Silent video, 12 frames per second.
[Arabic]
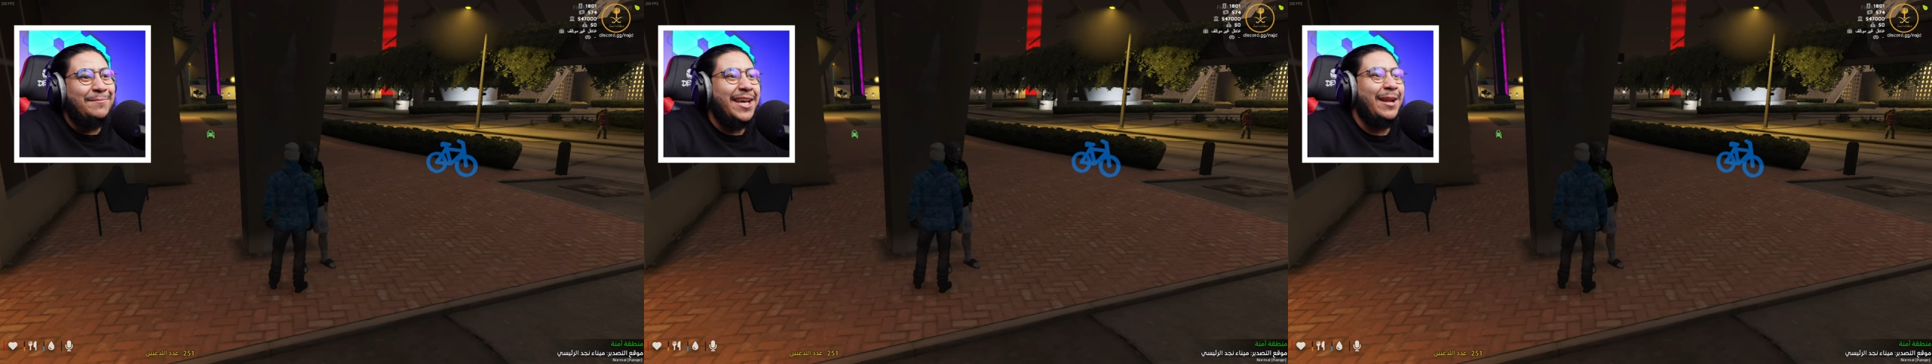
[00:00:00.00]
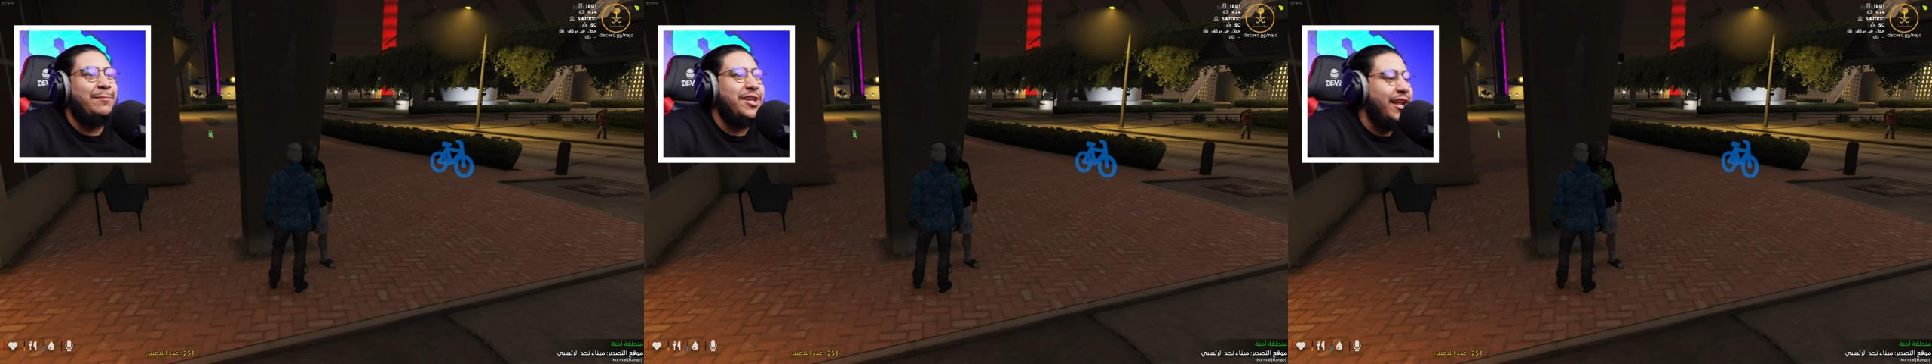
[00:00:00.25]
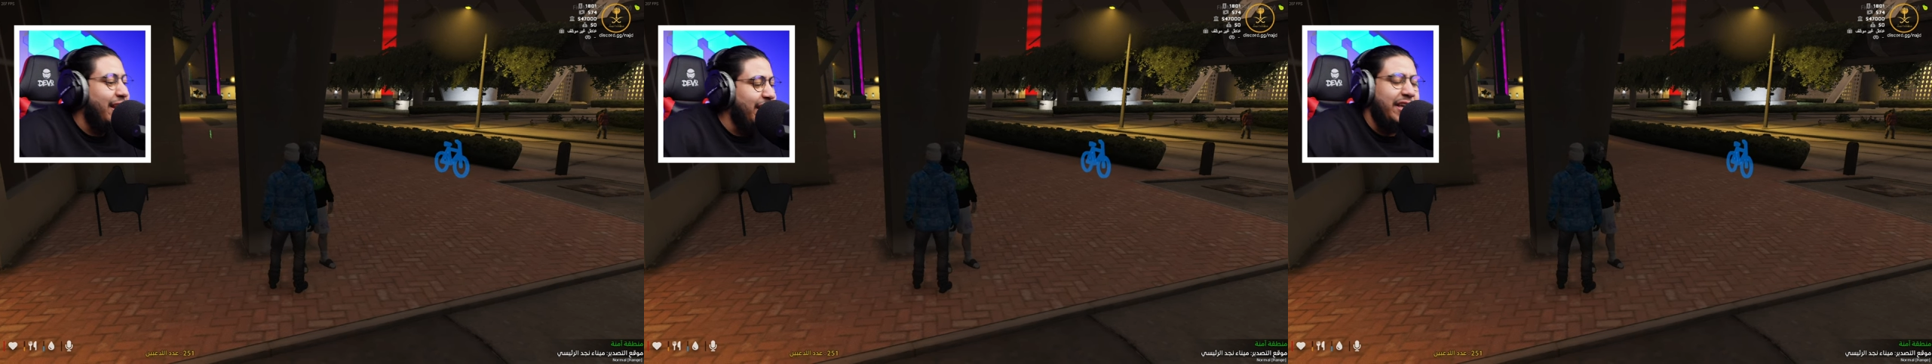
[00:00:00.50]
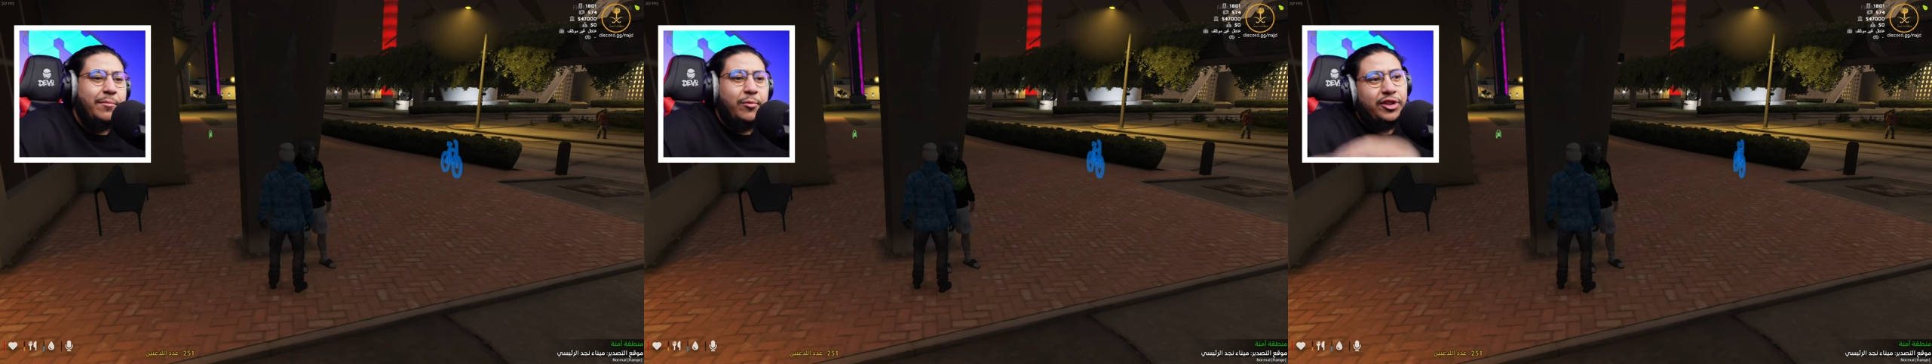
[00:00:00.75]
مشينا مشينا
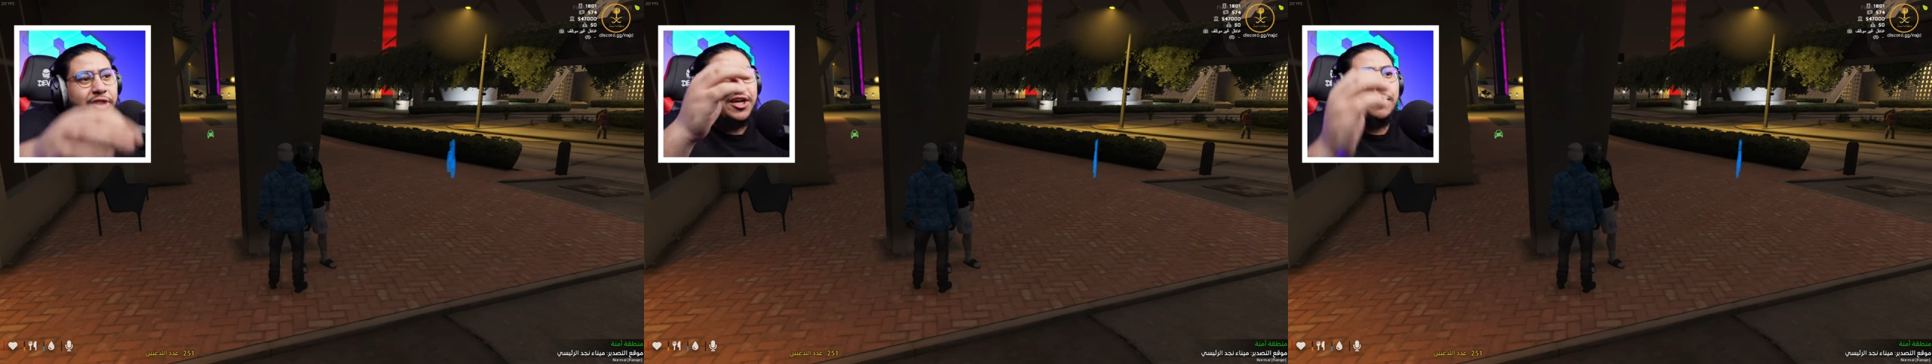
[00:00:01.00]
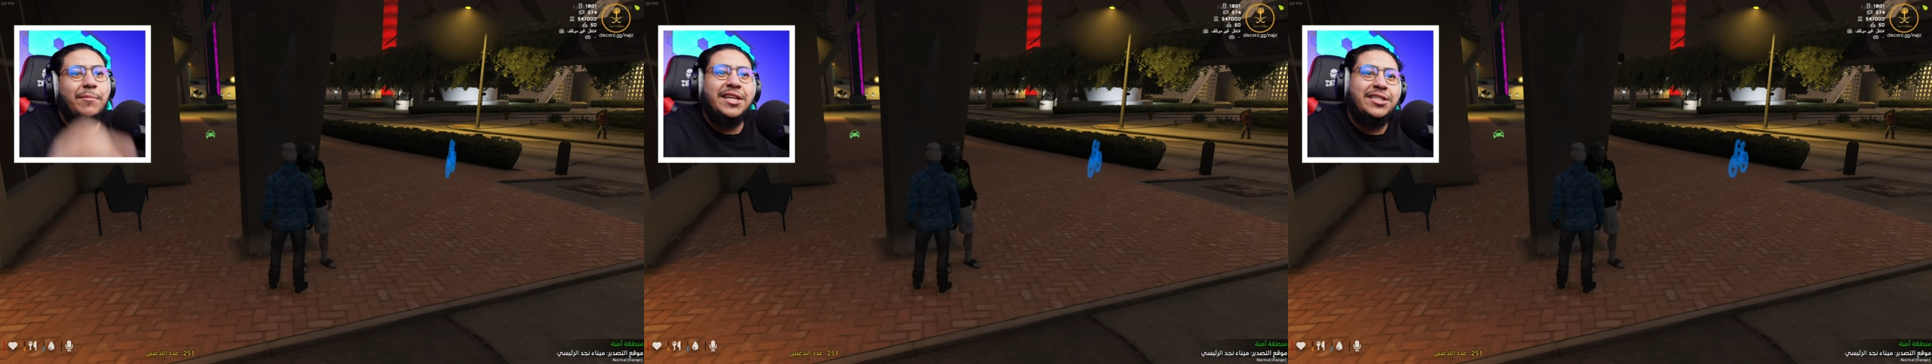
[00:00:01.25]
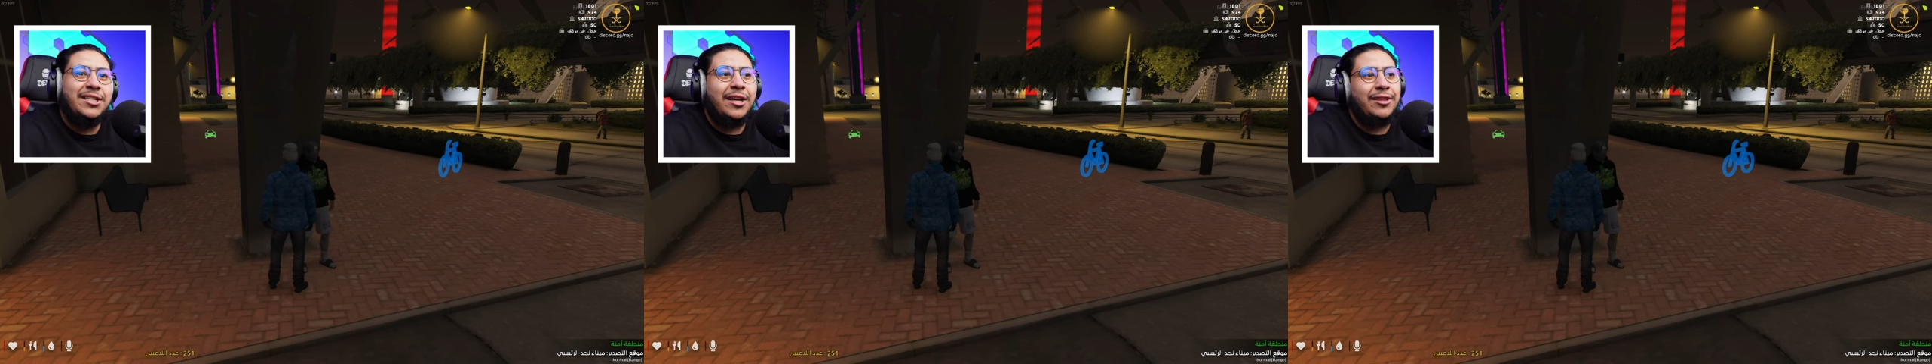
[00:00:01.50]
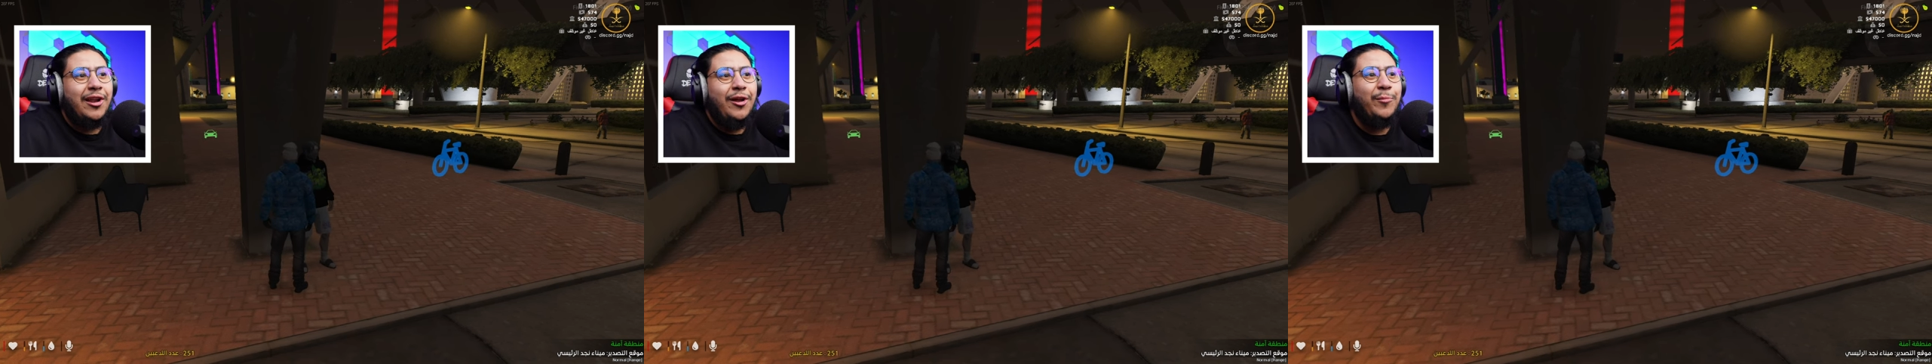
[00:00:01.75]
الحين بوديك
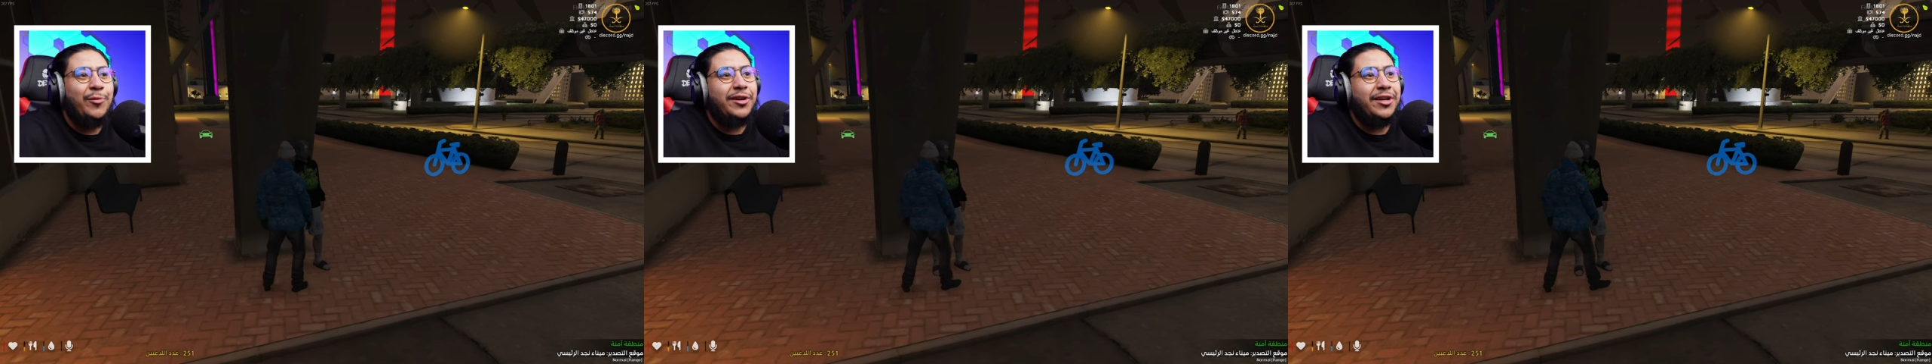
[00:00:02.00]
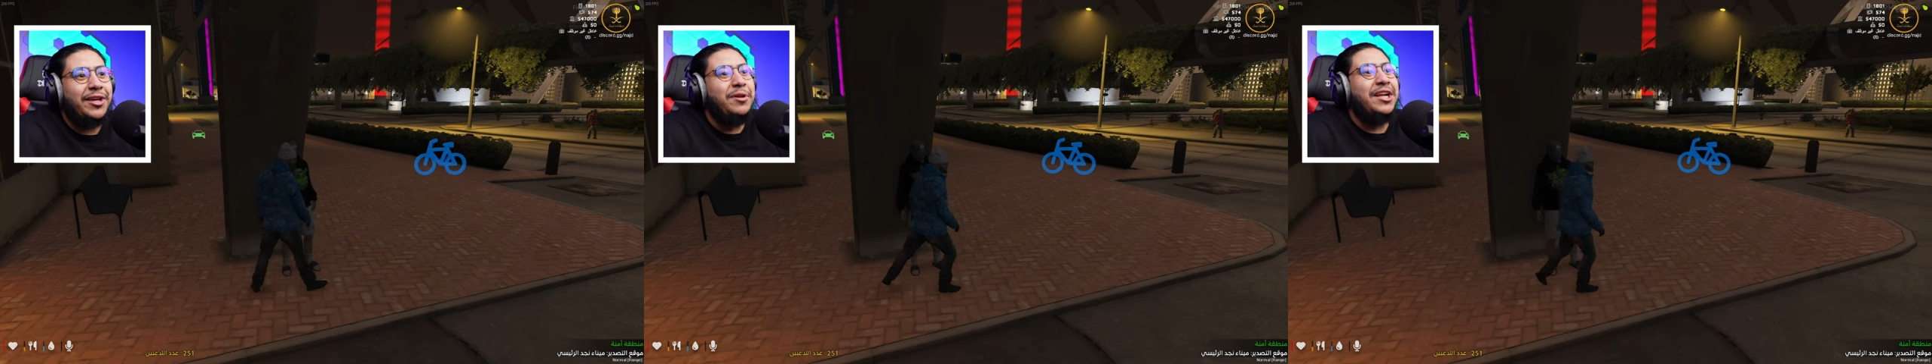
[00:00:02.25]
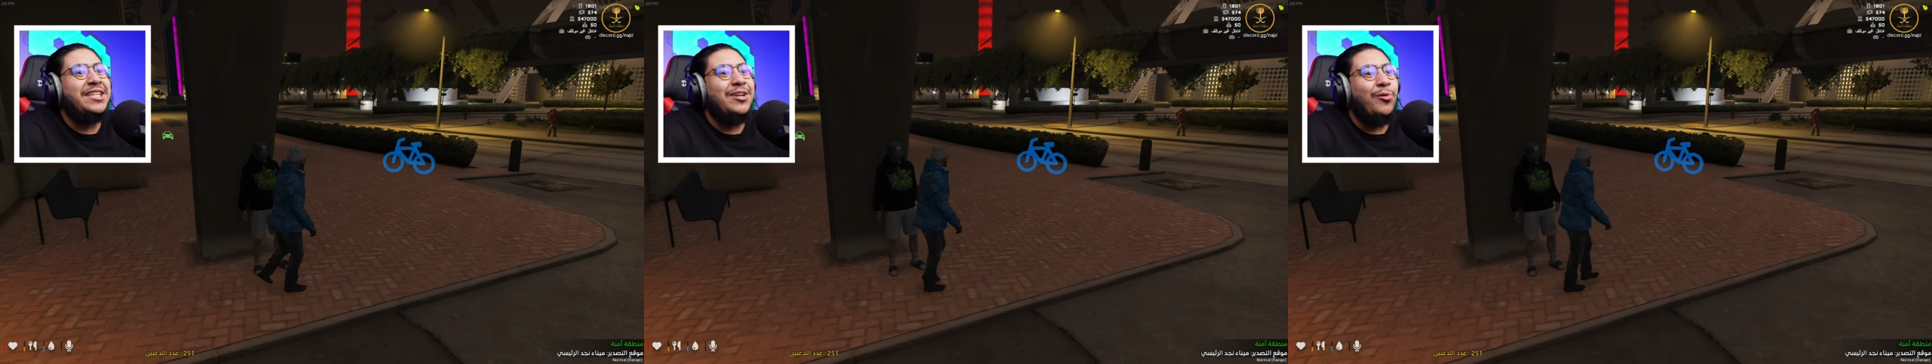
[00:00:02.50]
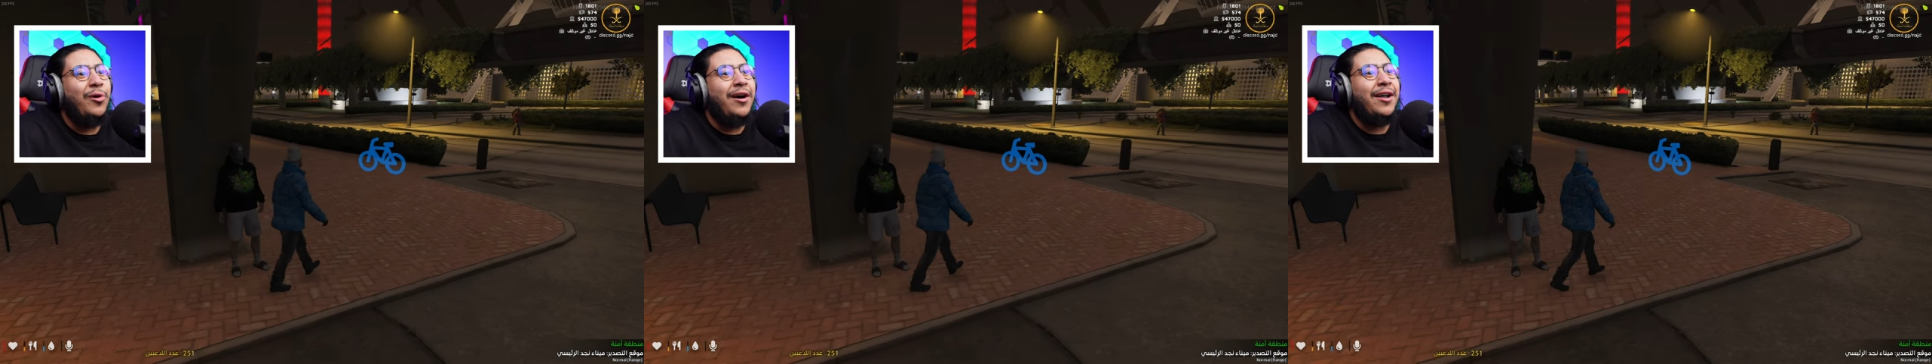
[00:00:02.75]
المتجر طال عمرك بيلك
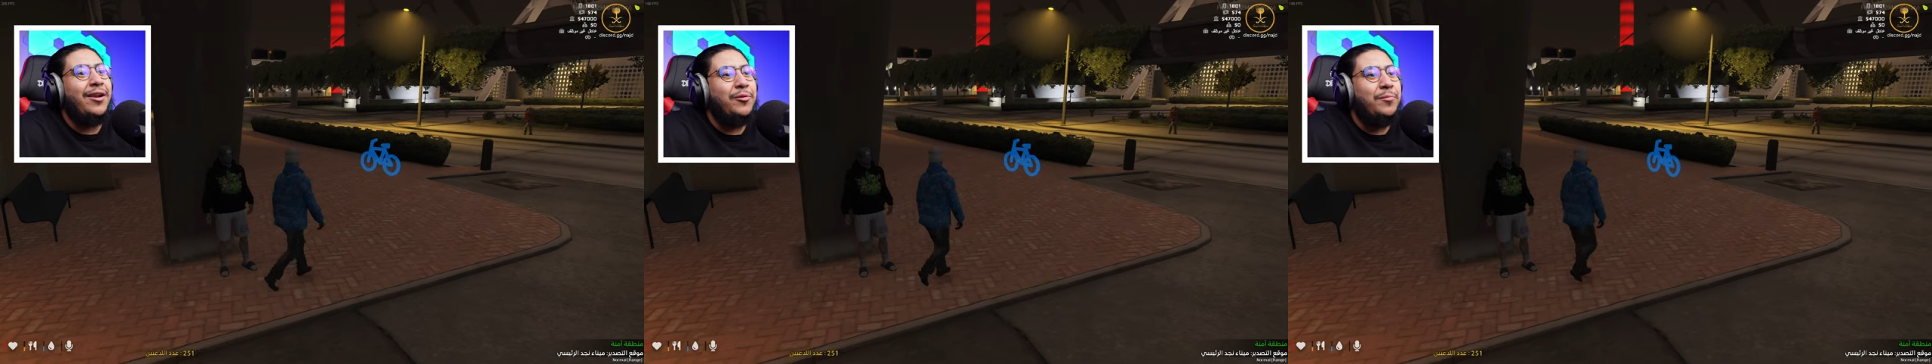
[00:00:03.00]
جوال